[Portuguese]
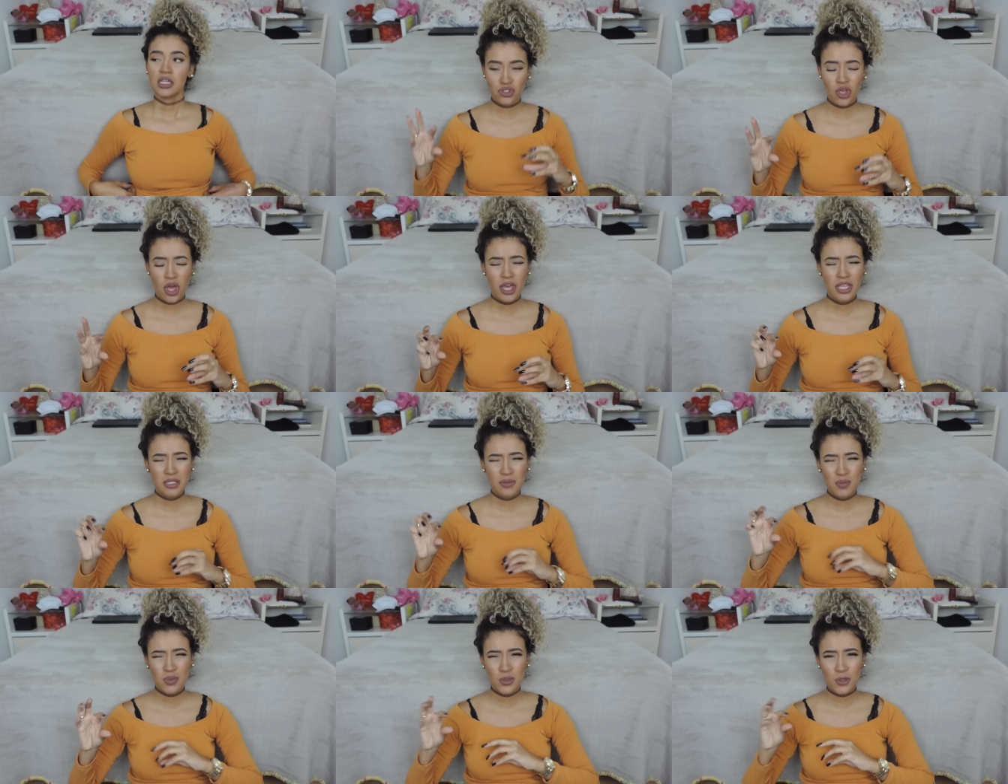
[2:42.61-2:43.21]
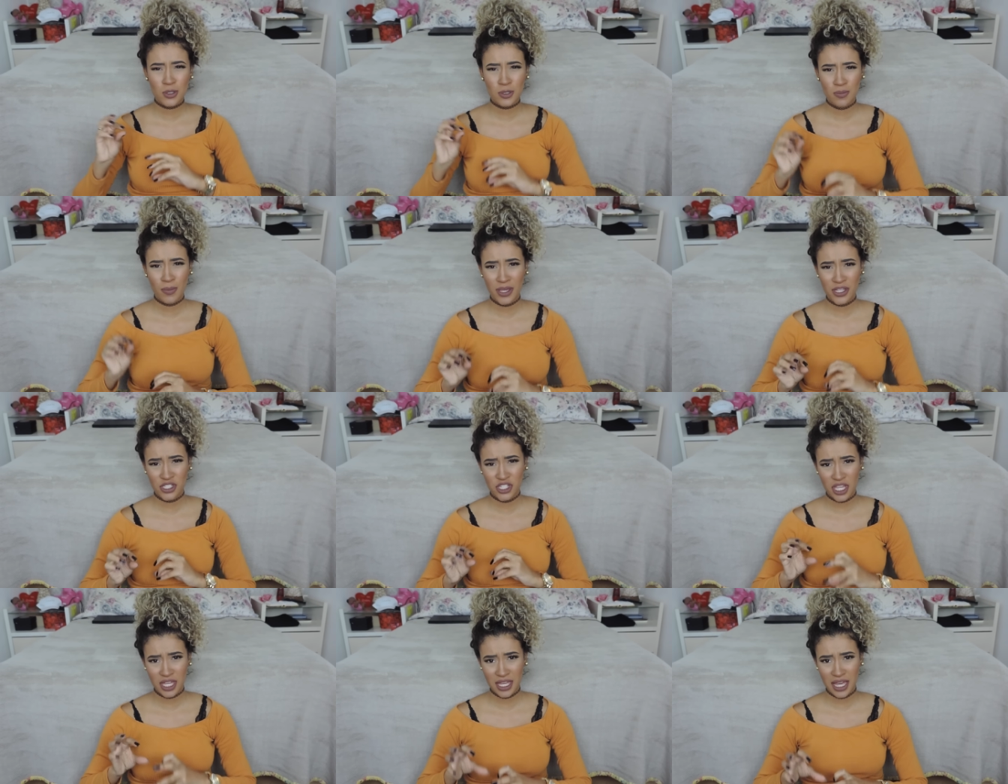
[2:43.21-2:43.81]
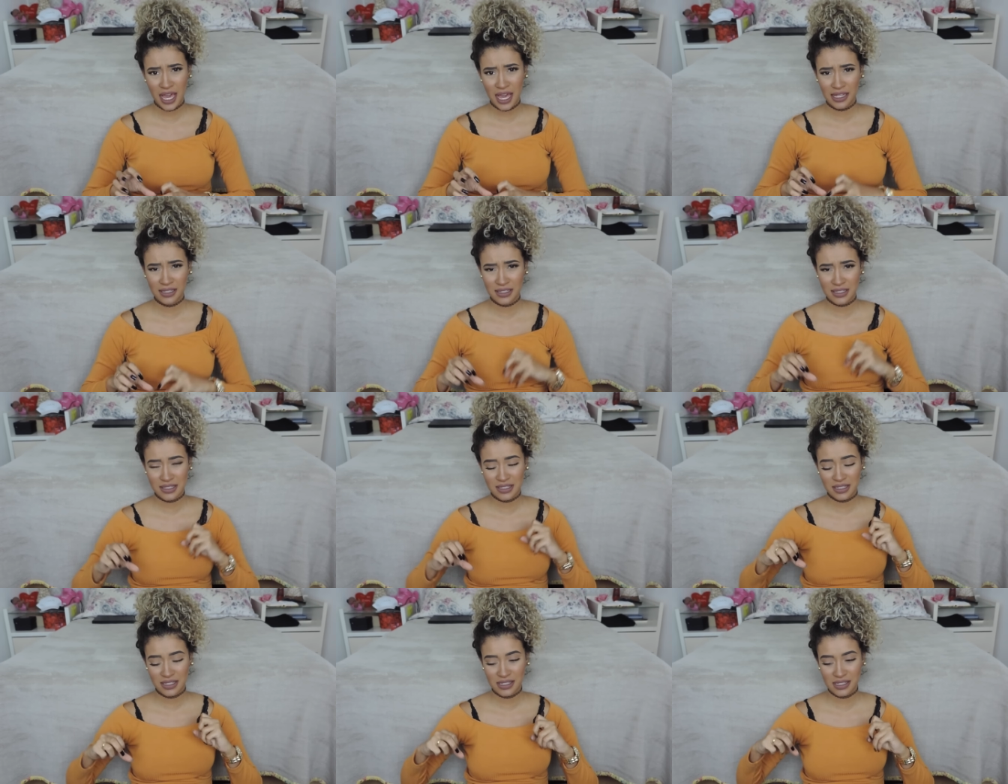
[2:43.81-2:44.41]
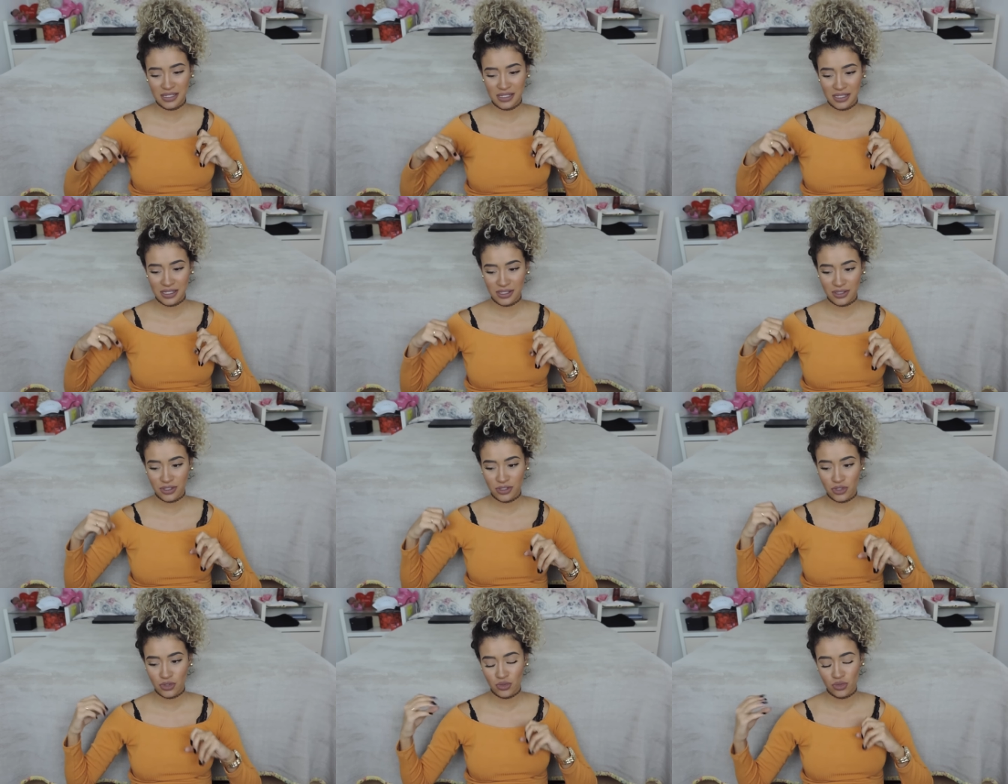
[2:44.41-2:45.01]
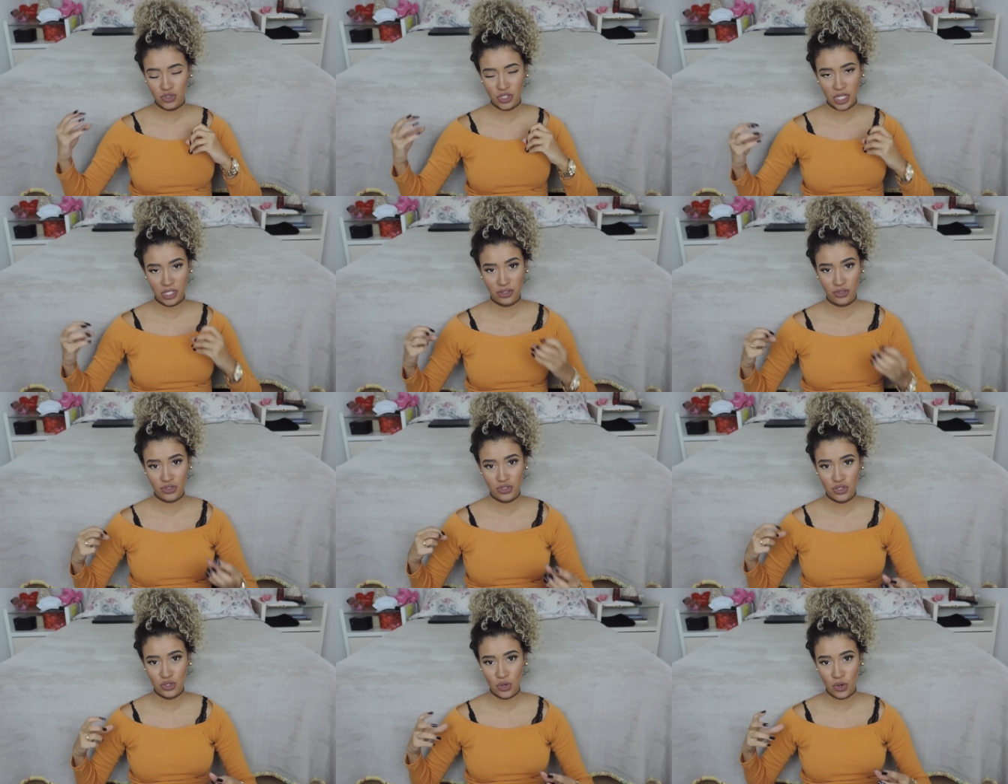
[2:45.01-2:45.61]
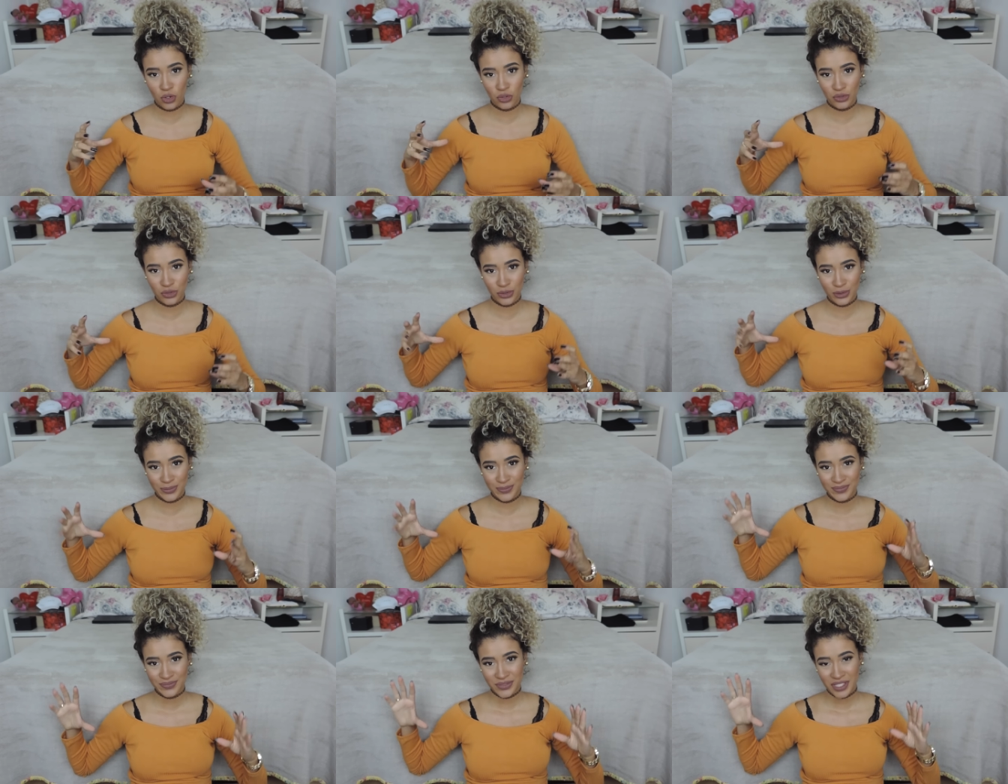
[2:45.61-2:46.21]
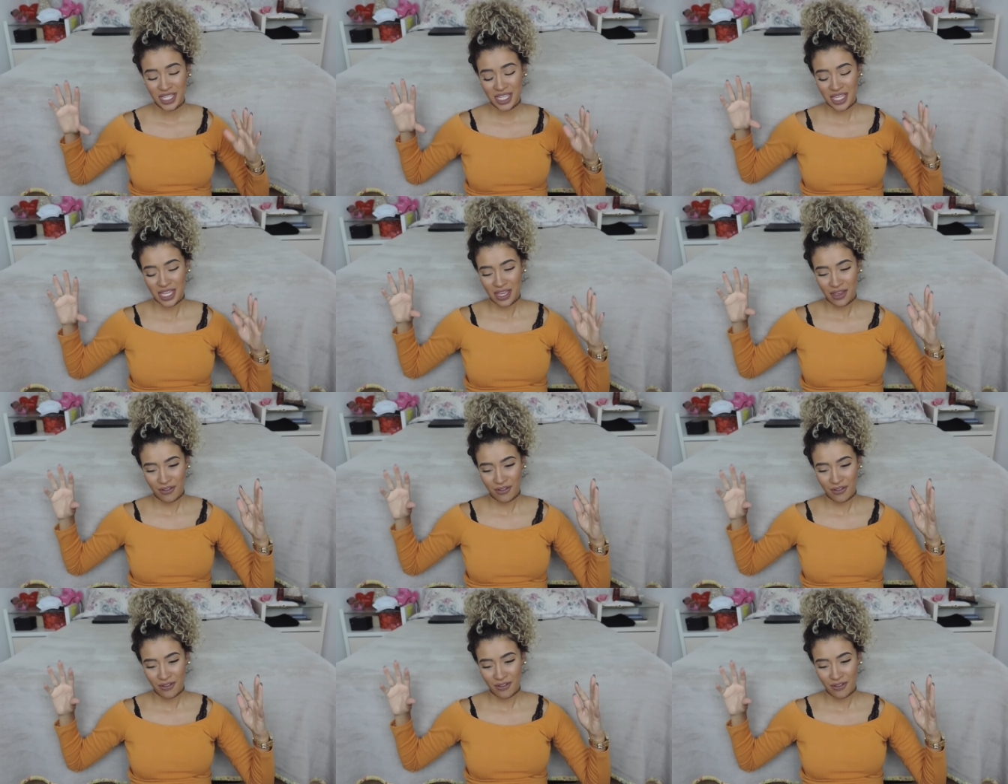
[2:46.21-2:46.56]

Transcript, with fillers: só as pessoas mais chegadas que, de um jeito ou de outro,